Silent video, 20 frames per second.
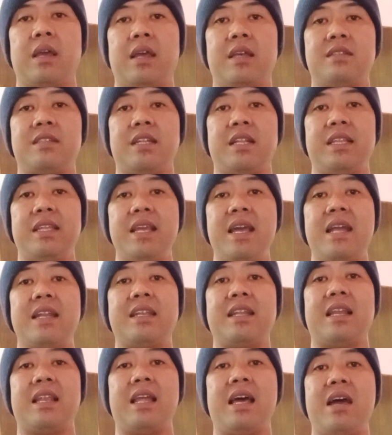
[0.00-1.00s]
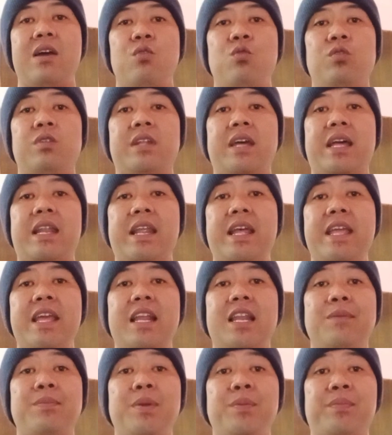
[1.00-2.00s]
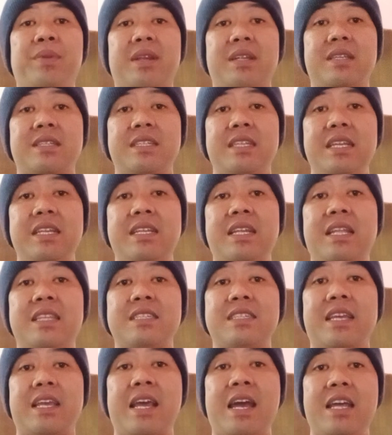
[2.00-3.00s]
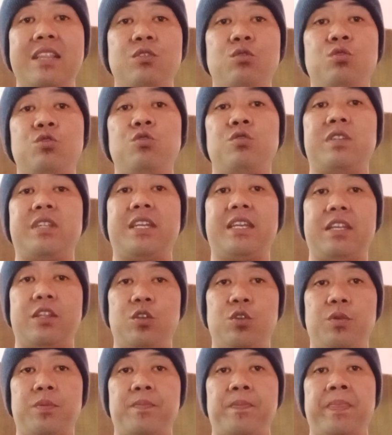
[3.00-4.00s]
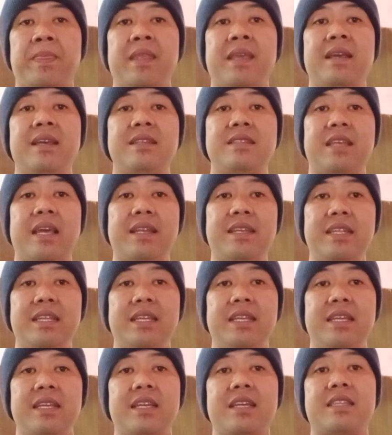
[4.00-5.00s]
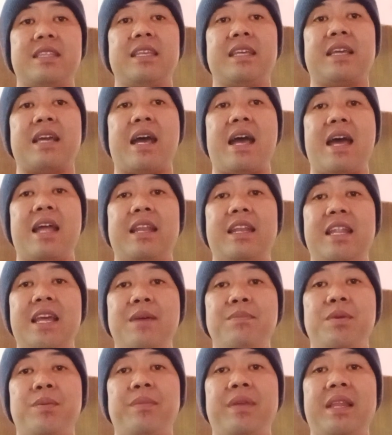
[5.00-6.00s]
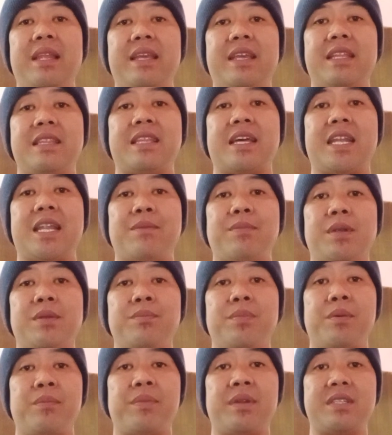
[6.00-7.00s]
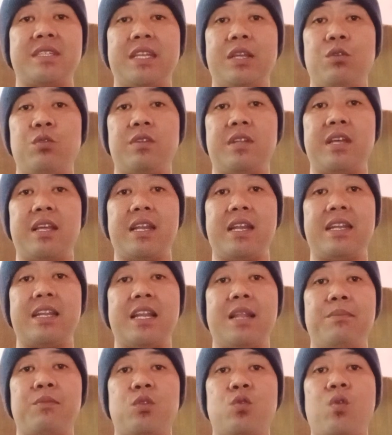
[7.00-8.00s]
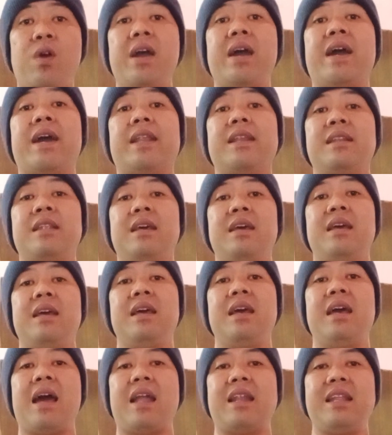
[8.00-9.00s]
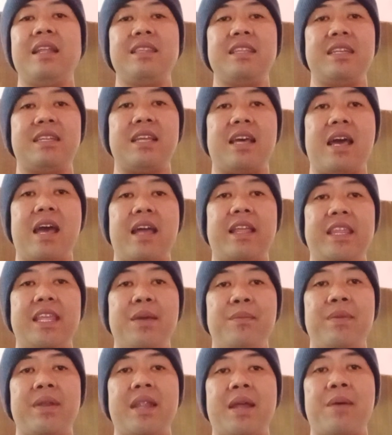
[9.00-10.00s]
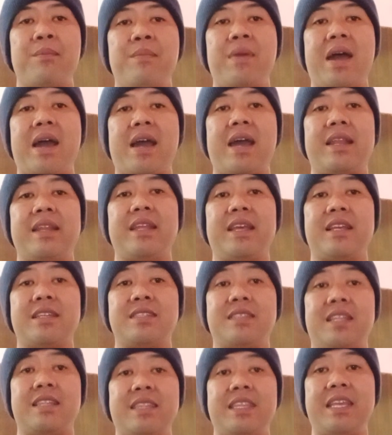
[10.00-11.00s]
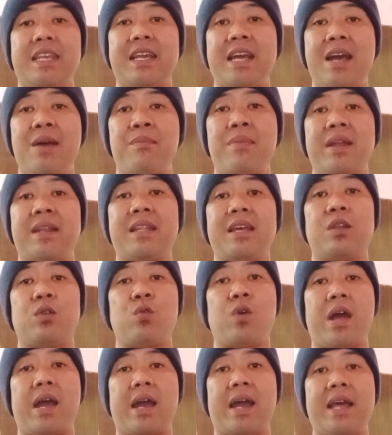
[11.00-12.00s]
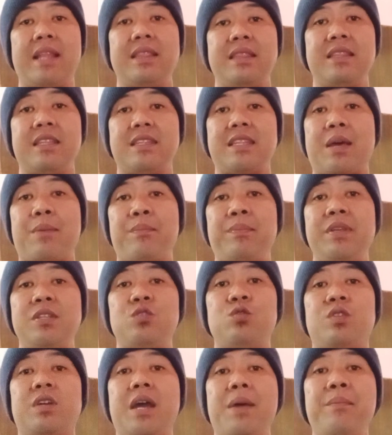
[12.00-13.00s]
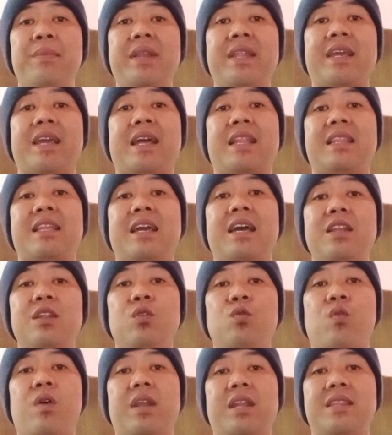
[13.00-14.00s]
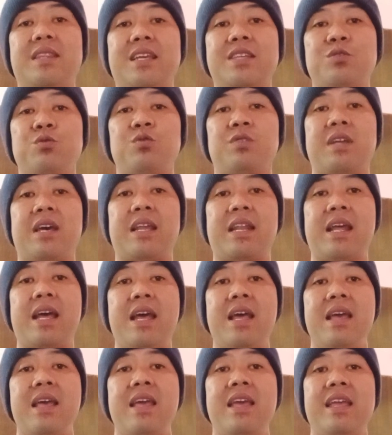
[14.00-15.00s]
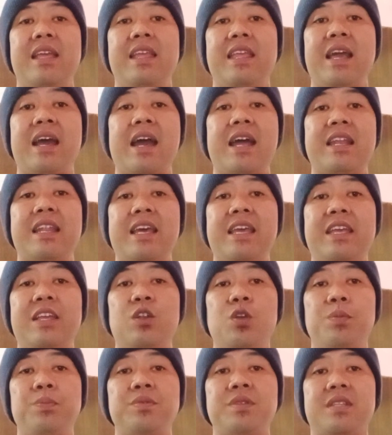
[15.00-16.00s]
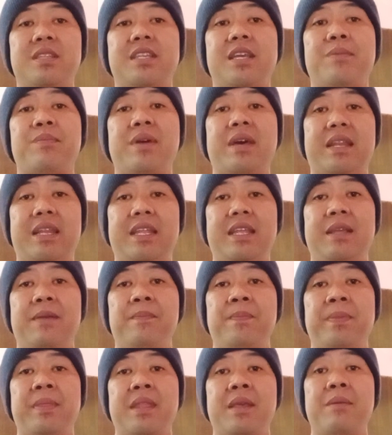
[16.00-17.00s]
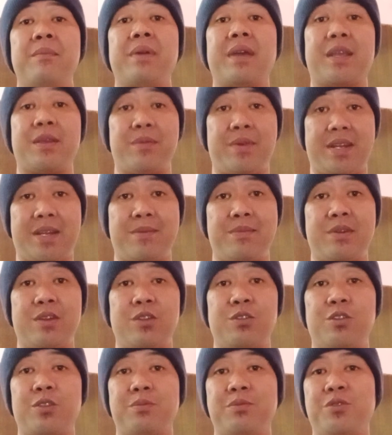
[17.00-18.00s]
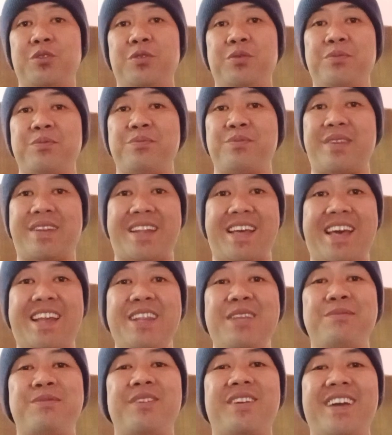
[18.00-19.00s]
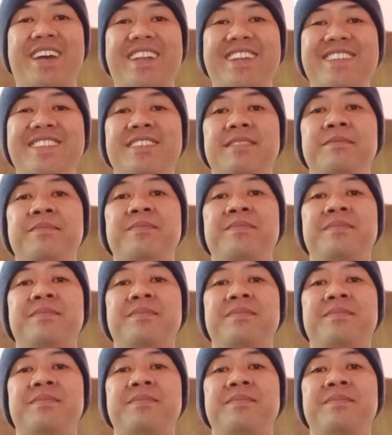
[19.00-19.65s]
Hasilnya adalah udara yang lebih bersih dan sehat untuk dihirup. Jadi, ketika Anda memiliki tanaman pembersih udara dalam ruangan, Anda tidak hanya menambahkan estetika pada ruangan, tetapi juga meningkatkan kualitas udara yang Anda hirup setiap hari. Bagaimana menurutmu? Menarik, bukan?